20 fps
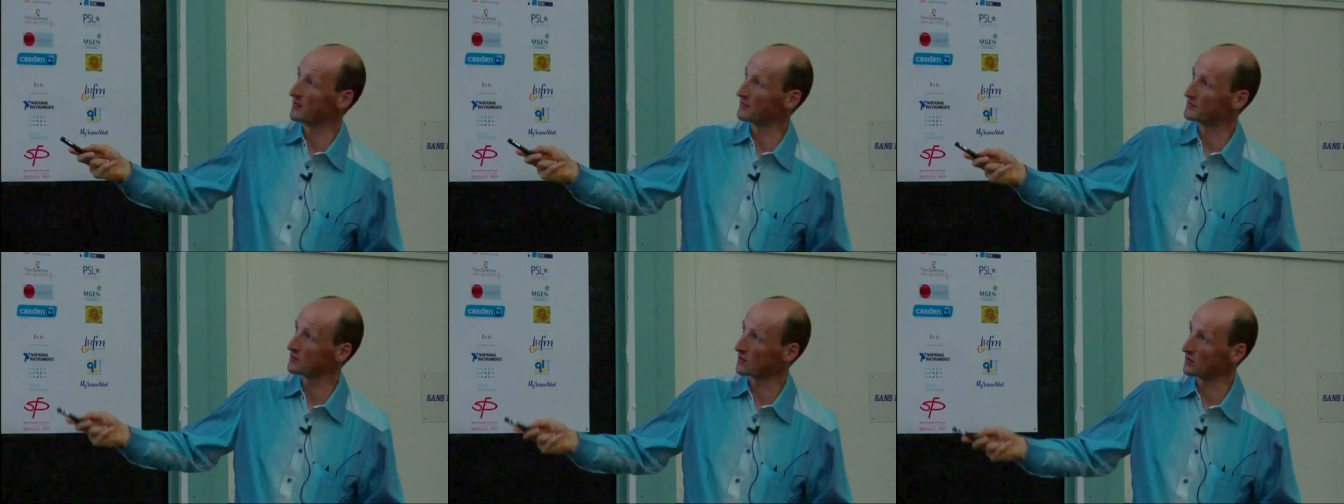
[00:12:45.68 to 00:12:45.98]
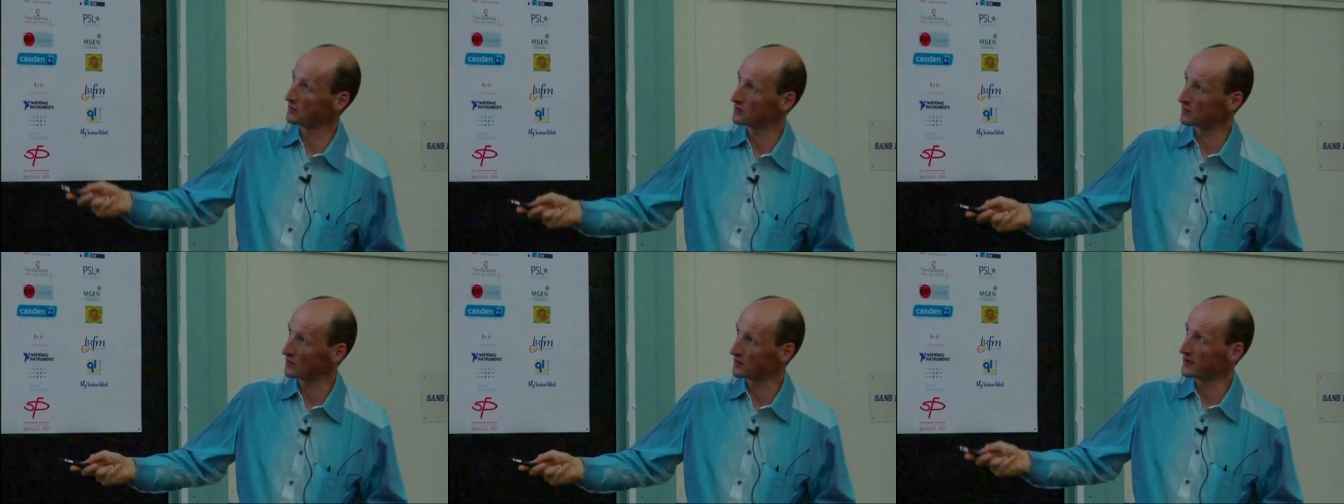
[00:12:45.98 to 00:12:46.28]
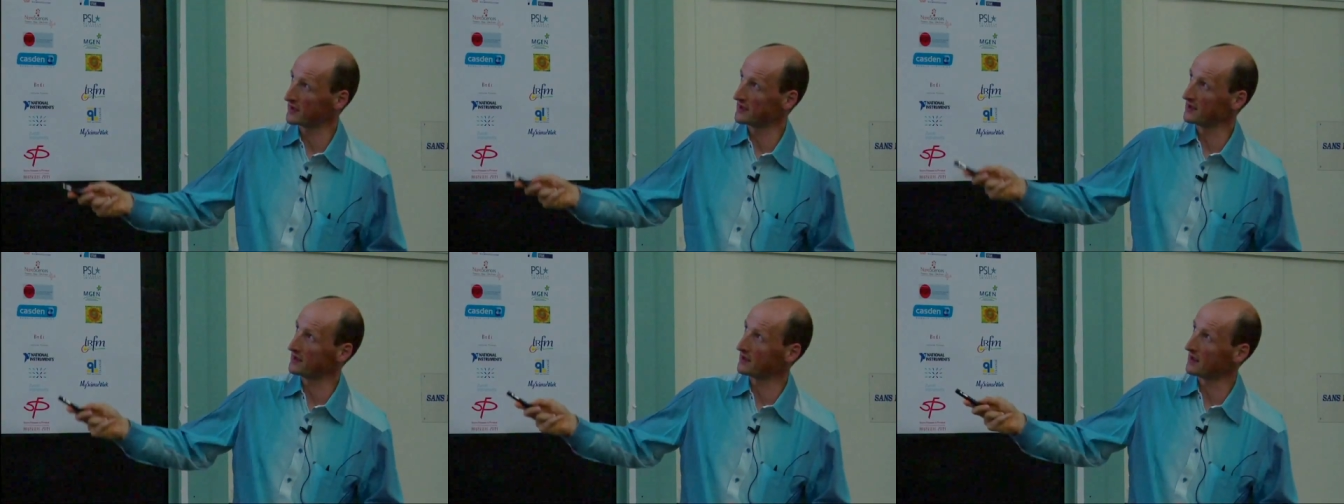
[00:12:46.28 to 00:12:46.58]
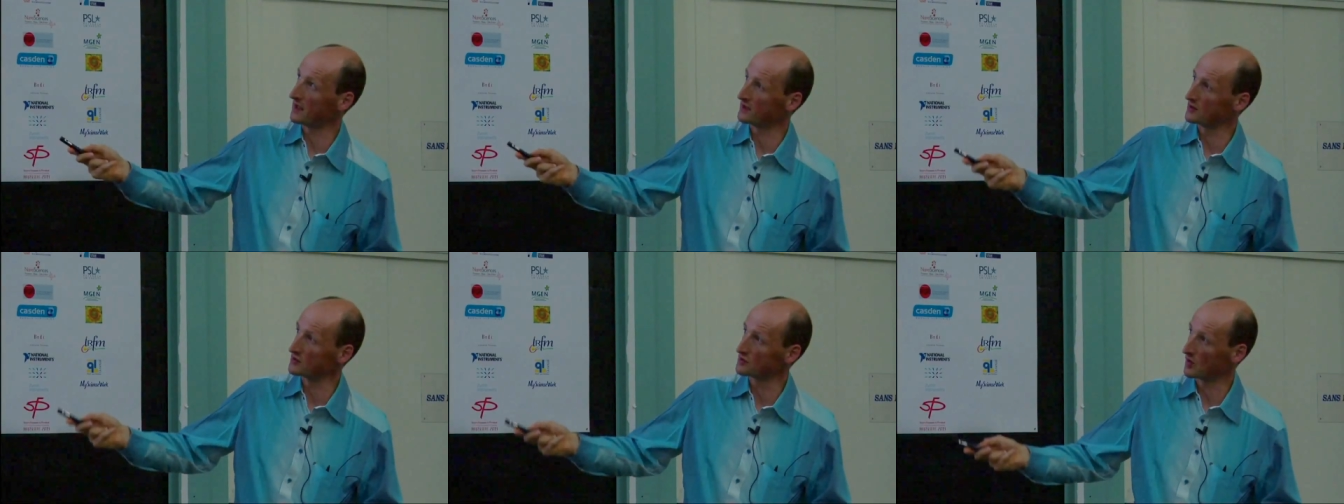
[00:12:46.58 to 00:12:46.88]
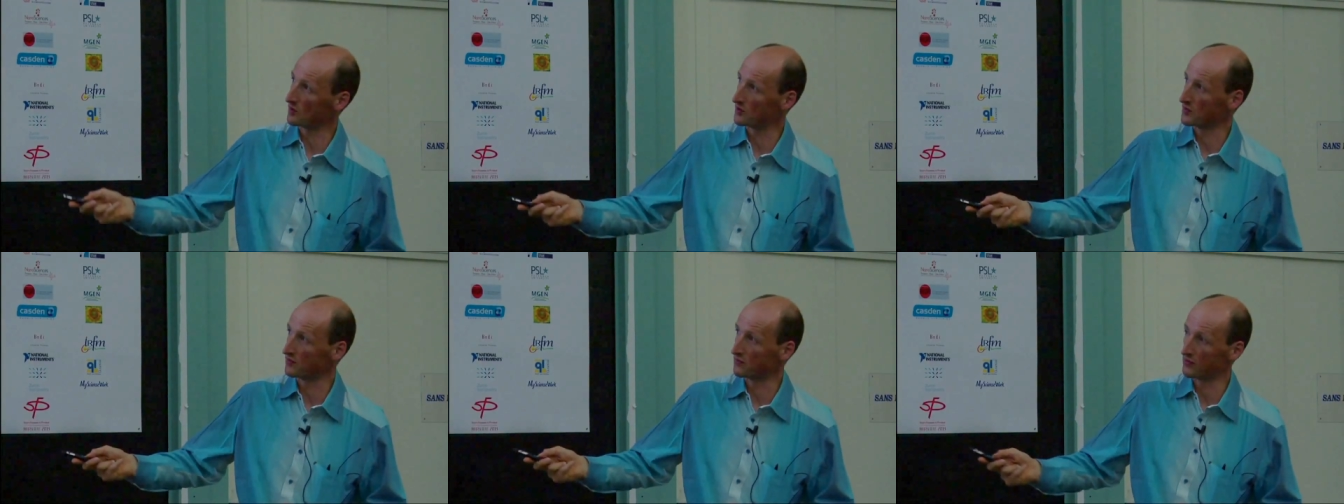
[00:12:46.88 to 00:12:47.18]
peuvent se retourner à des
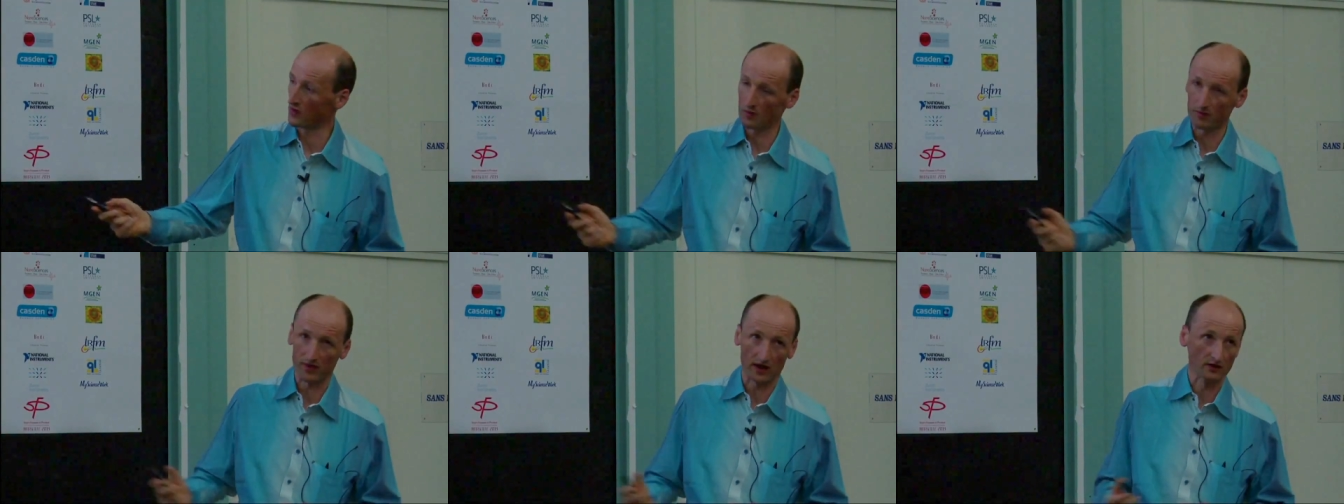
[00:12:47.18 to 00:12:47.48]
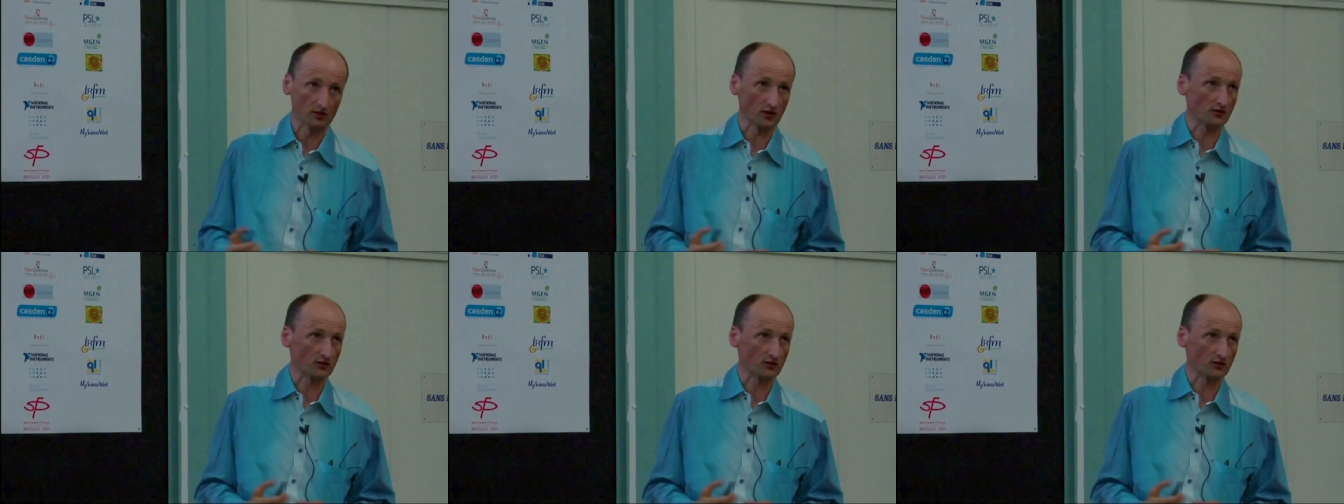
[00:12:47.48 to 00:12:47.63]
champs plus forts par une